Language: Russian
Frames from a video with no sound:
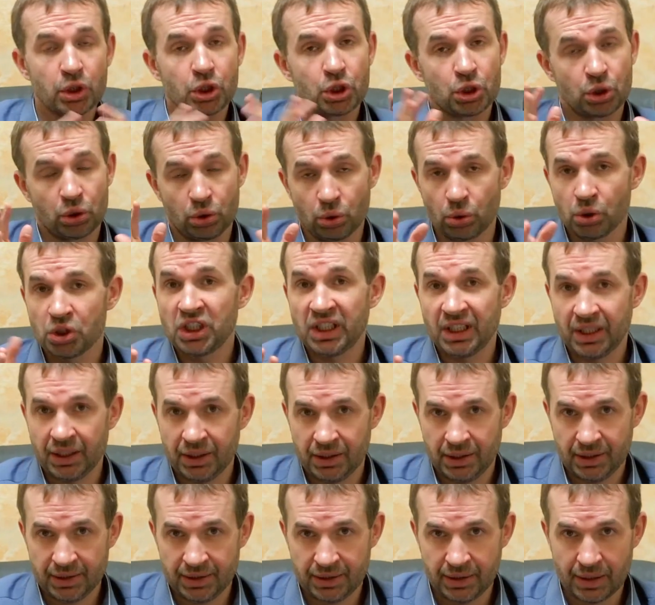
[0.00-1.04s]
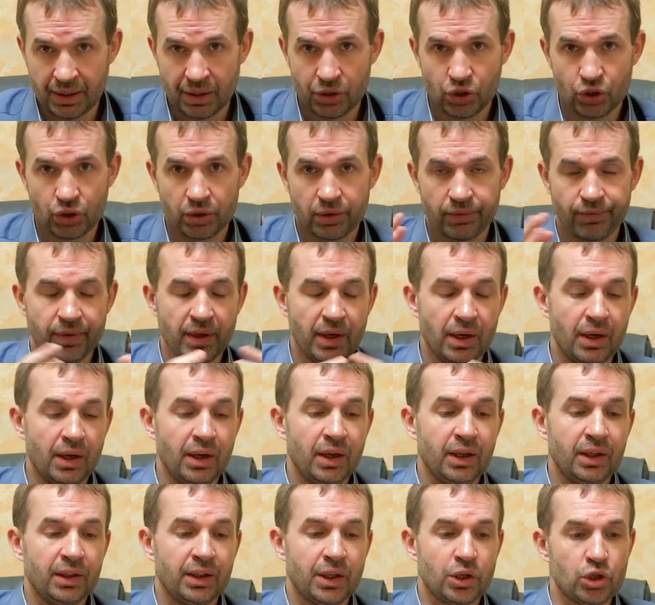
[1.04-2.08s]
Что же это значит?
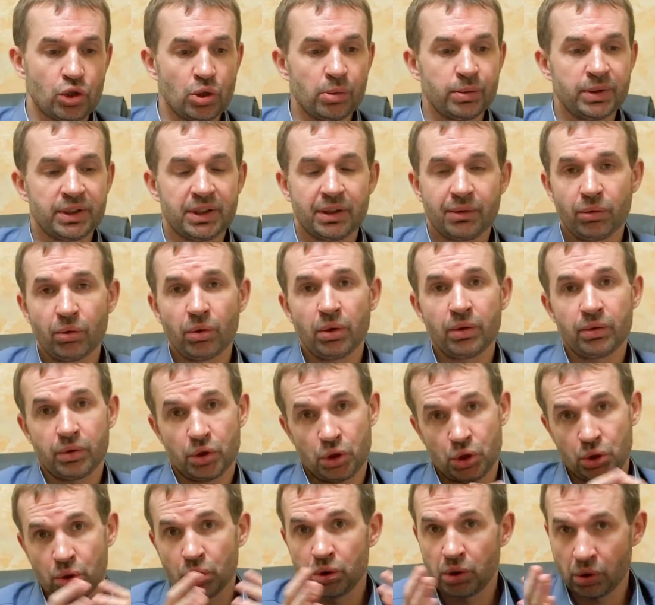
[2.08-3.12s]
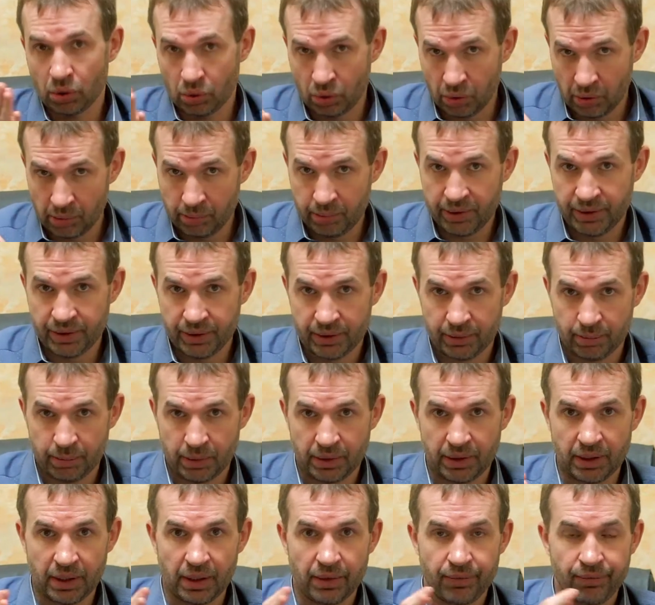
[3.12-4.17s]
Начнем с того, что такое
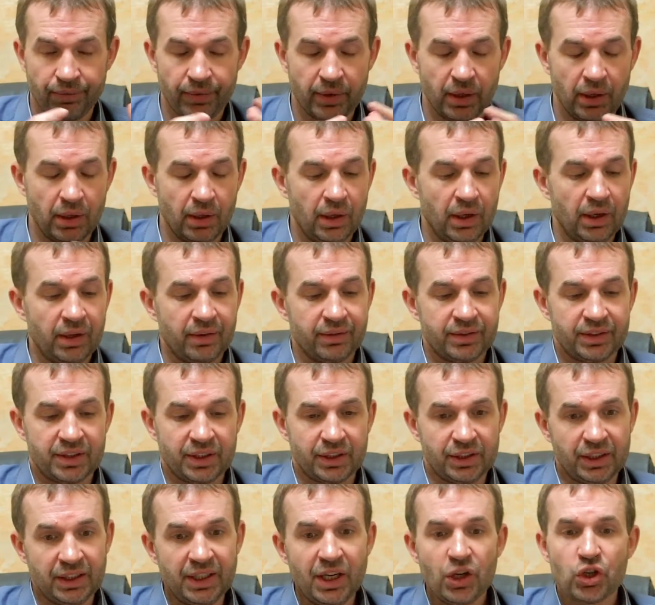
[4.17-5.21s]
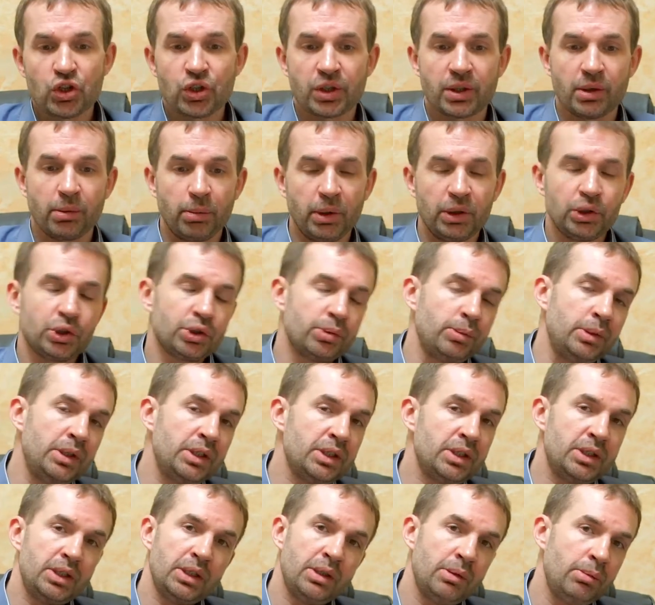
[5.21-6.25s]
бизнес-модель. В стратегическом
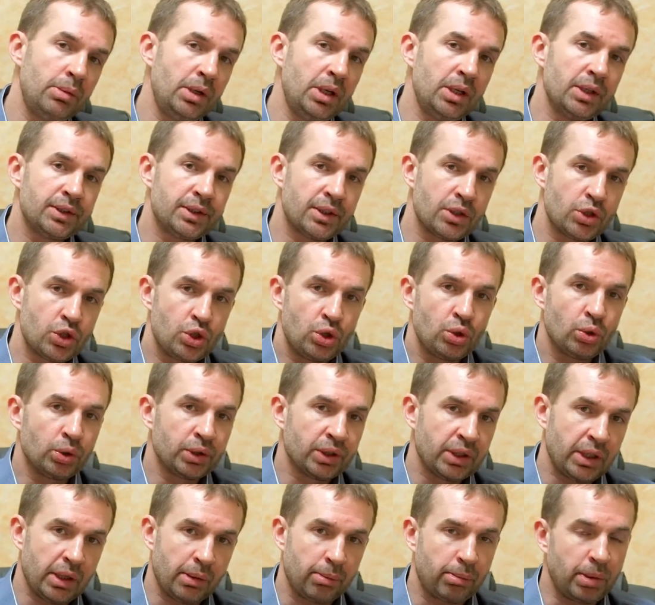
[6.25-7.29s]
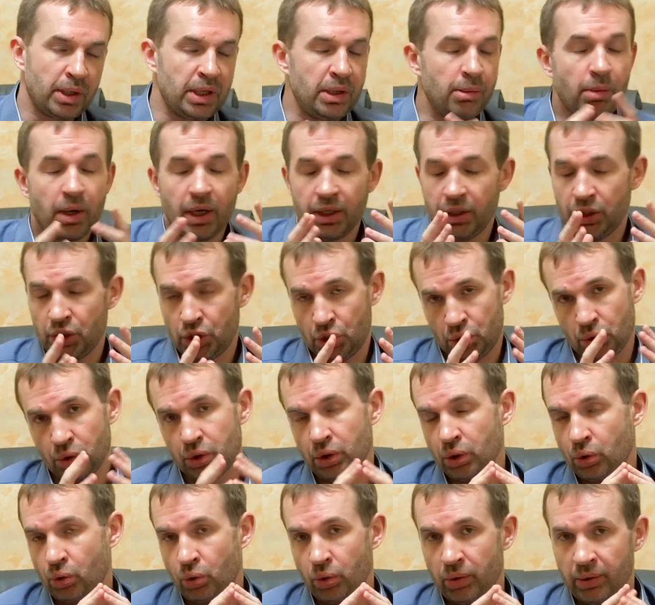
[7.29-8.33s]
менеджменте имеется четкое понимание, что
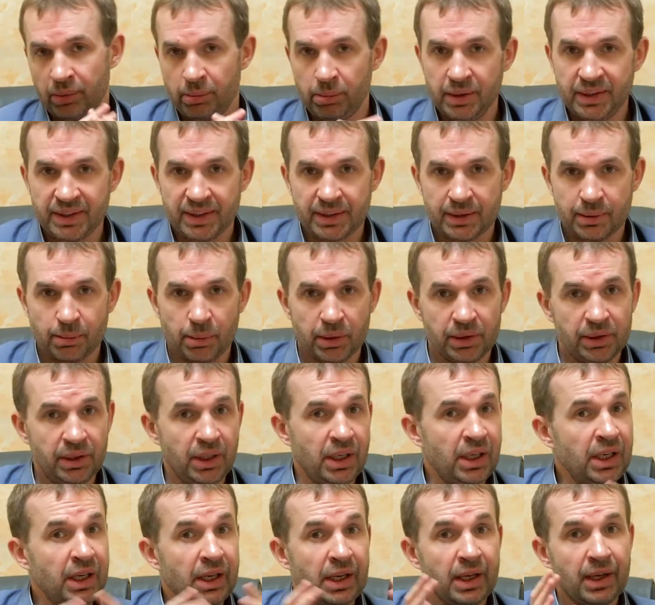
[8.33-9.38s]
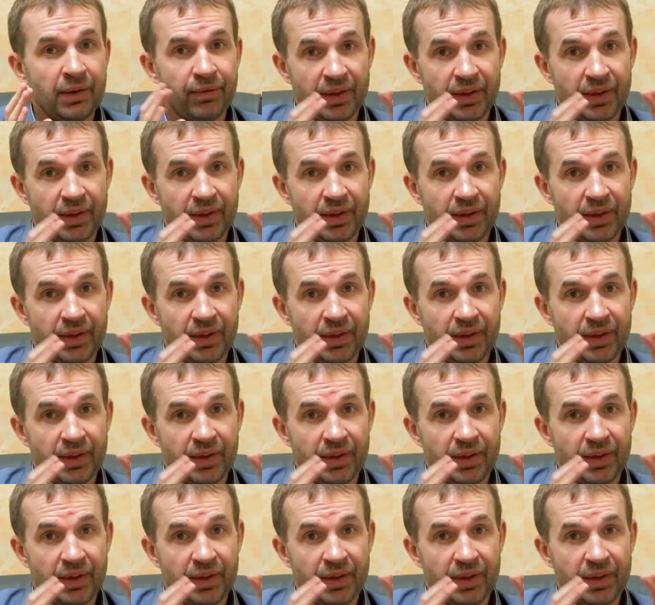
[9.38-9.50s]
такое бизнес-модель.